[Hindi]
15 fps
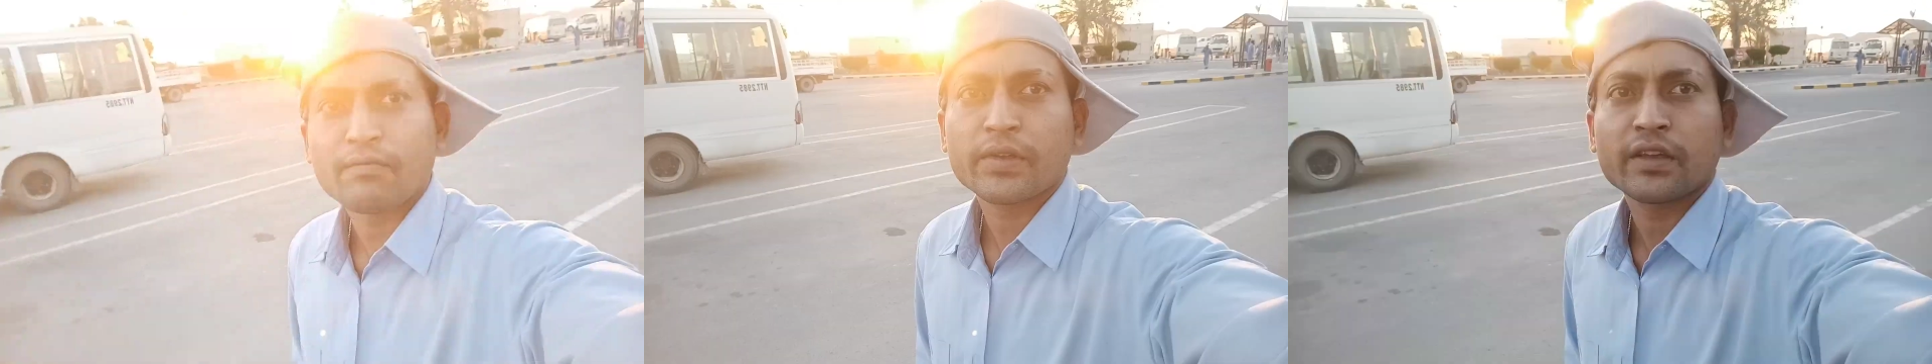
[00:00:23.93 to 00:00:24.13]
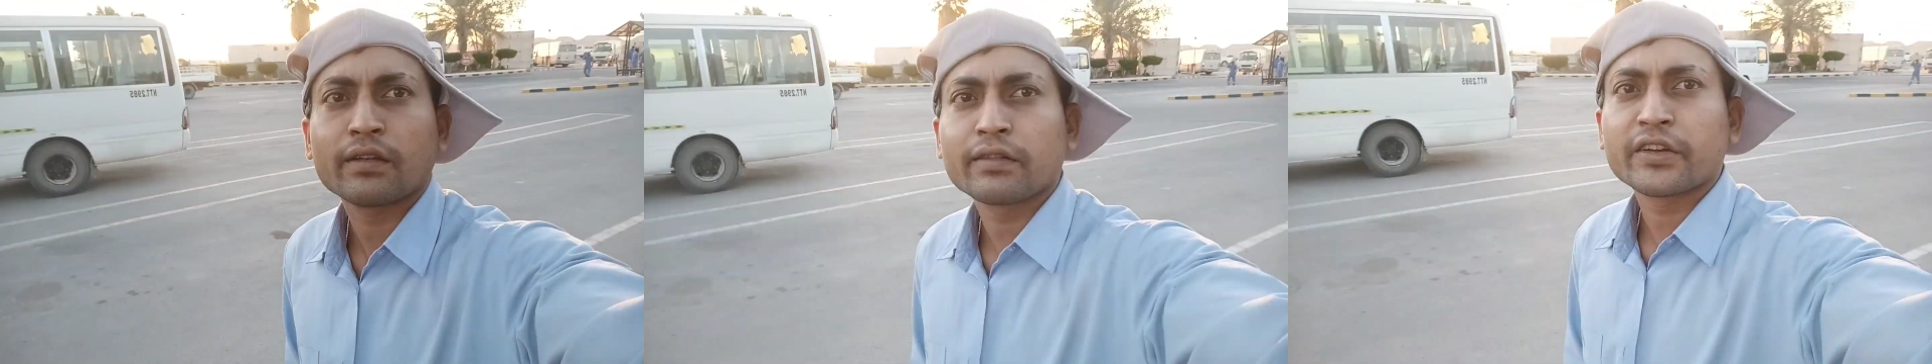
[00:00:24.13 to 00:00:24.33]

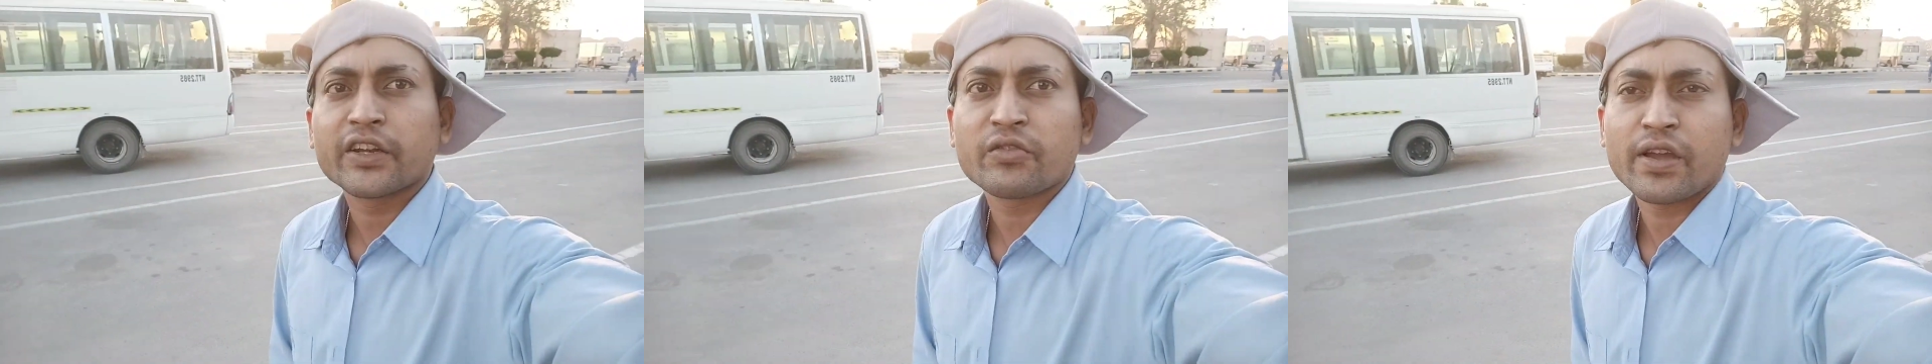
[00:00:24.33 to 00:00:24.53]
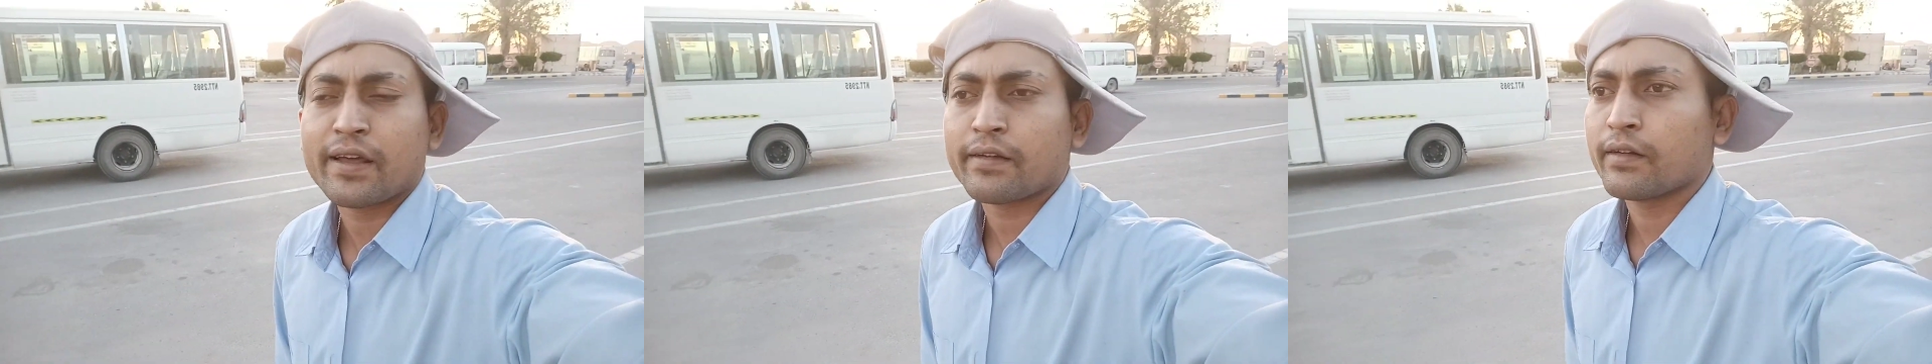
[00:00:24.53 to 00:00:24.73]
हैप्पी
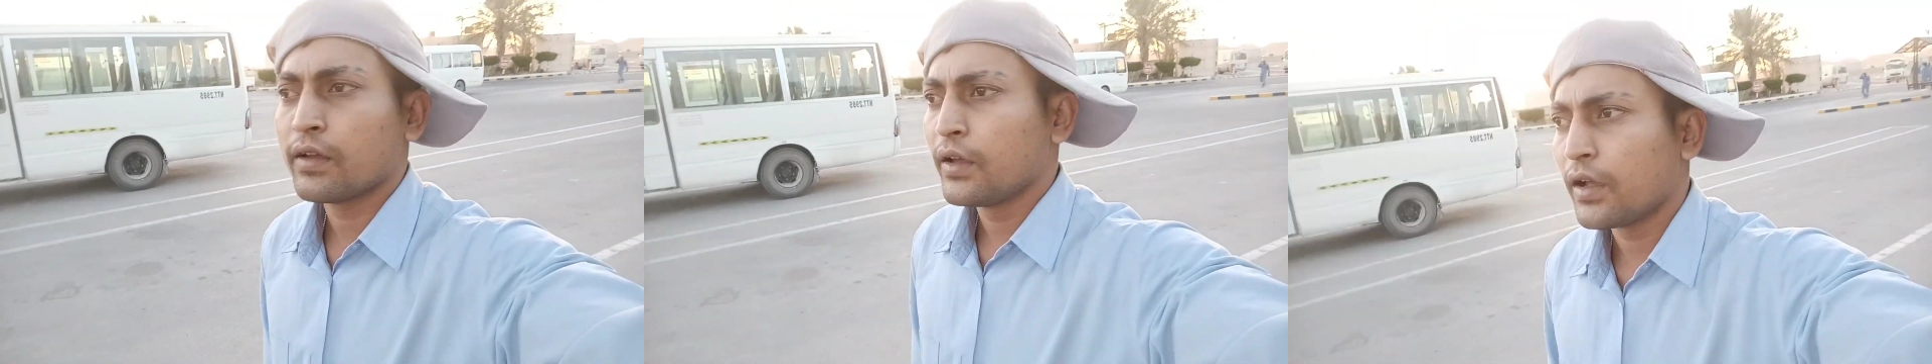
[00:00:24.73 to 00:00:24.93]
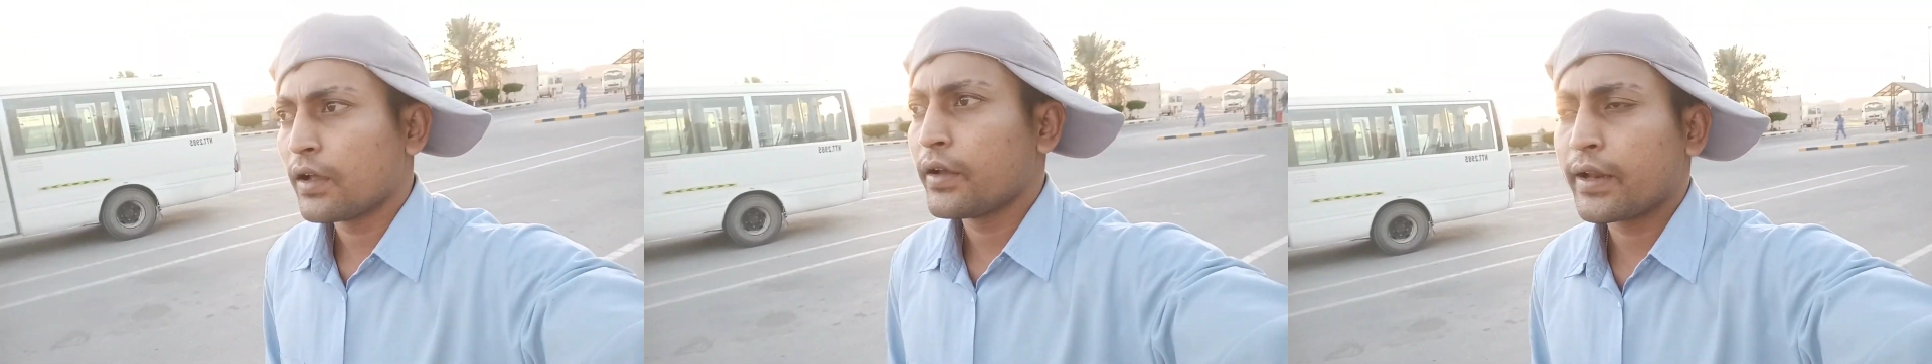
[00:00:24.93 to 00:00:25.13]
न्यू ईयर
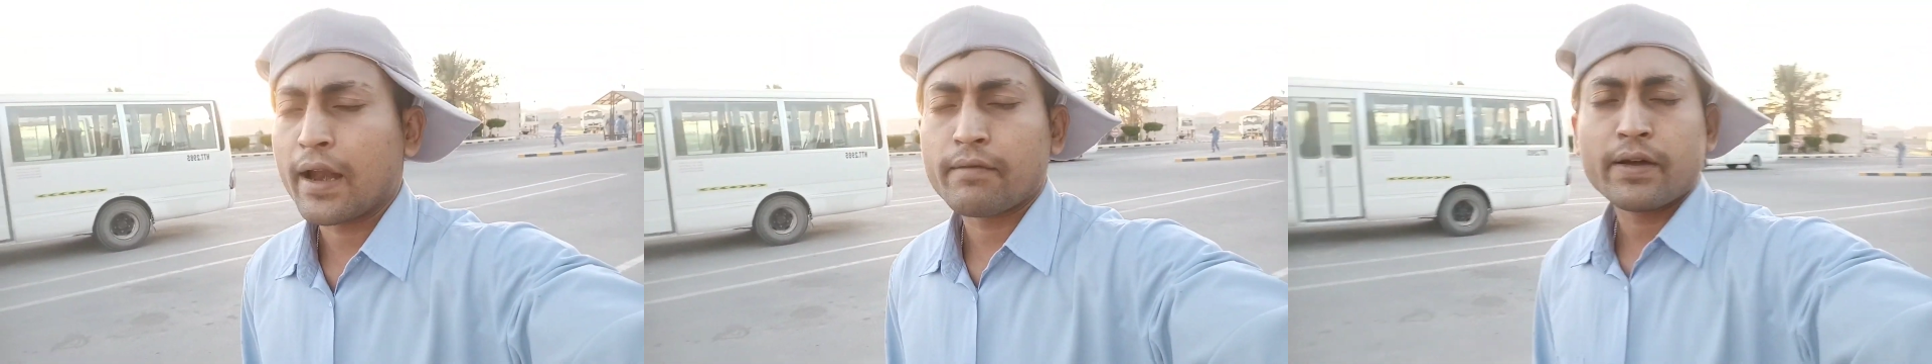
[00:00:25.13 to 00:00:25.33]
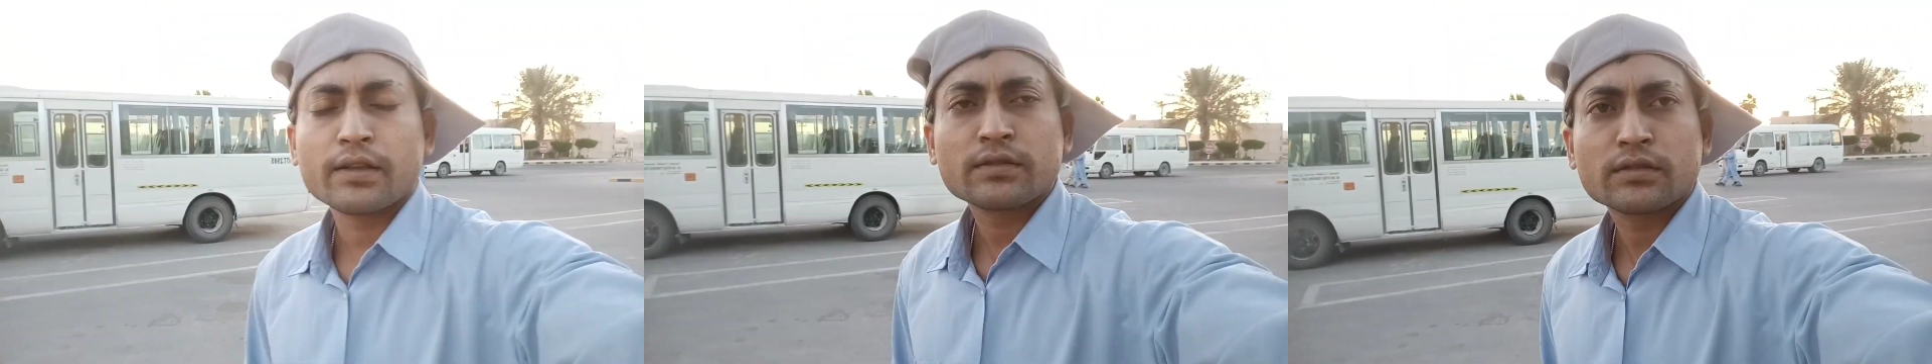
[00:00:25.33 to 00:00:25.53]
इन
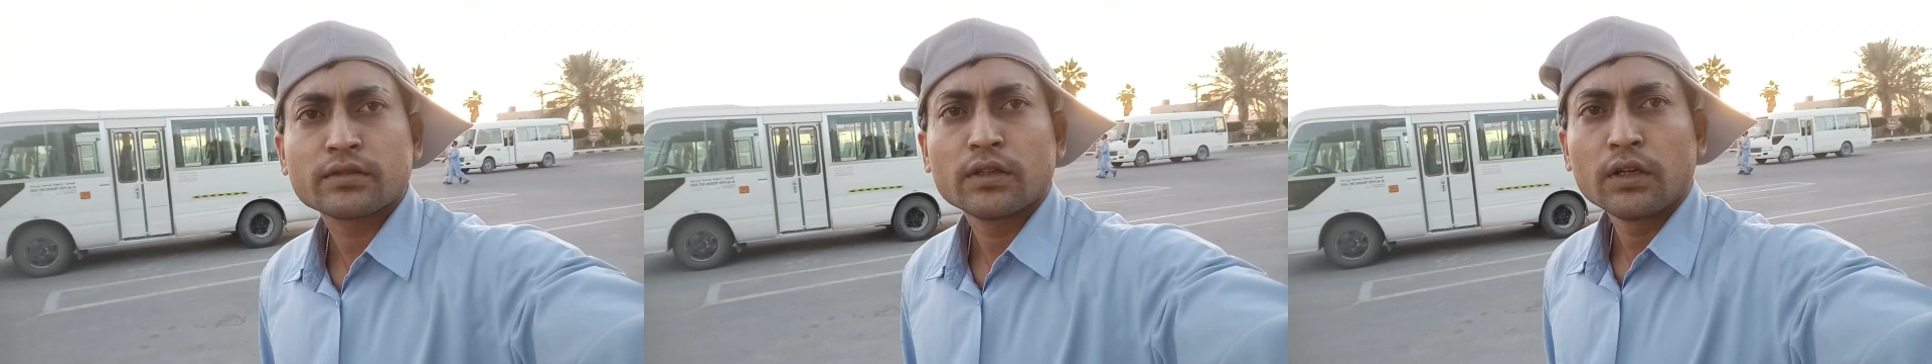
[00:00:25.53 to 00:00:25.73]
एडवांस